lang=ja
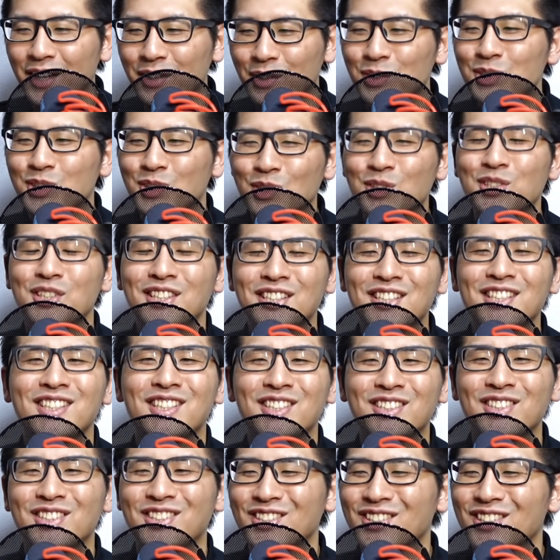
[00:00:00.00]
よしよし
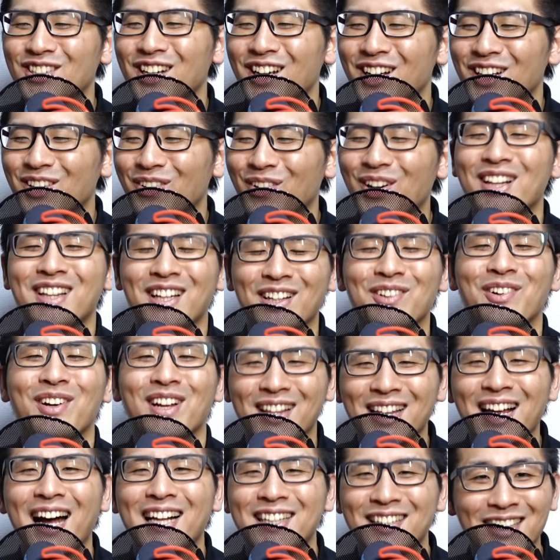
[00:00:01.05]
D6 撮
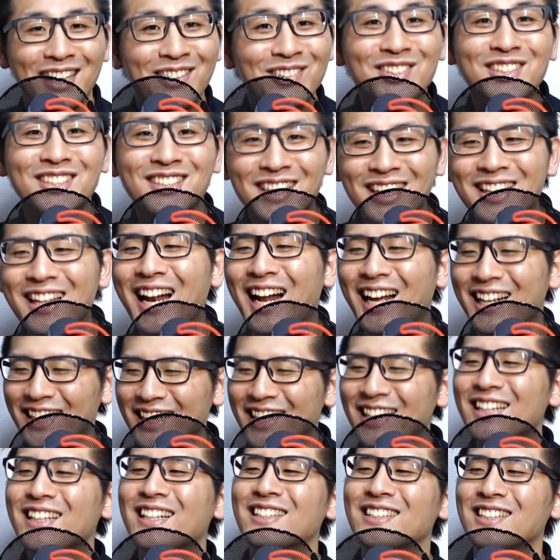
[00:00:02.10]
れたって楽しんでたらい
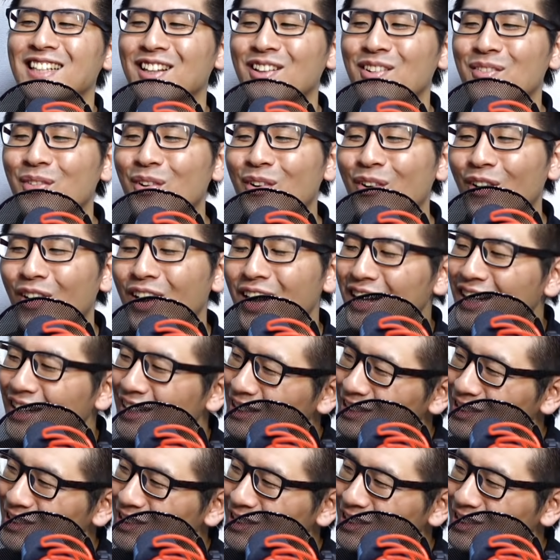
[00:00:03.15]
いんですけども、